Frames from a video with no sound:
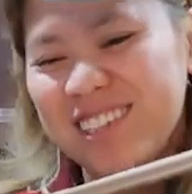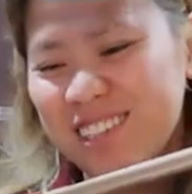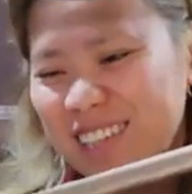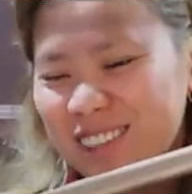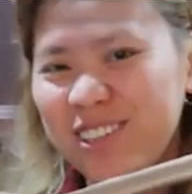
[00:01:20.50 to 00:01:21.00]

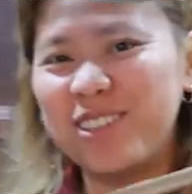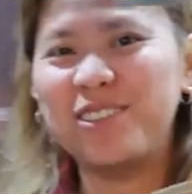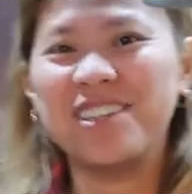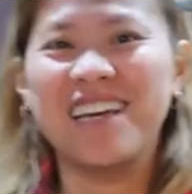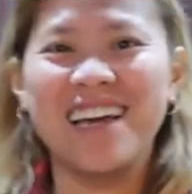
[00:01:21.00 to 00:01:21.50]
ito
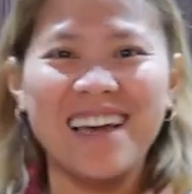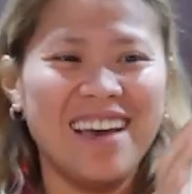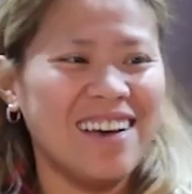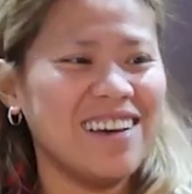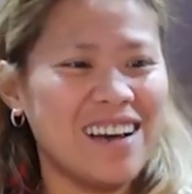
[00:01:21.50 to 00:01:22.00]
yung
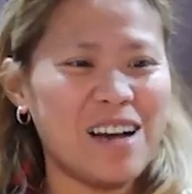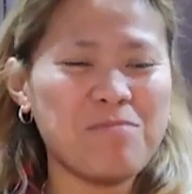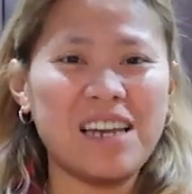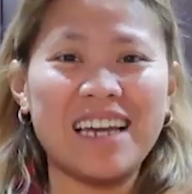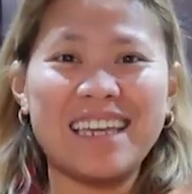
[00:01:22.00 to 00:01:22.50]
uh,
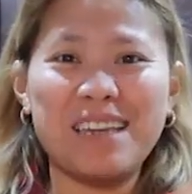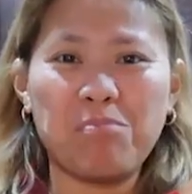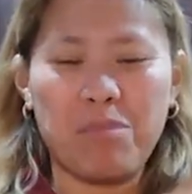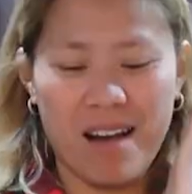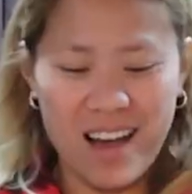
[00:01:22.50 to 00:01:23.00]
malaking
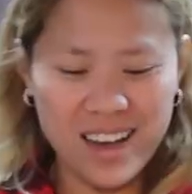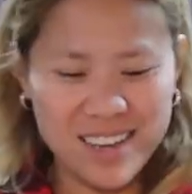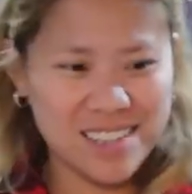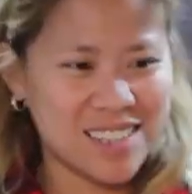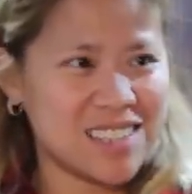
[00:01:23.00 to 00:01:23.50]
box.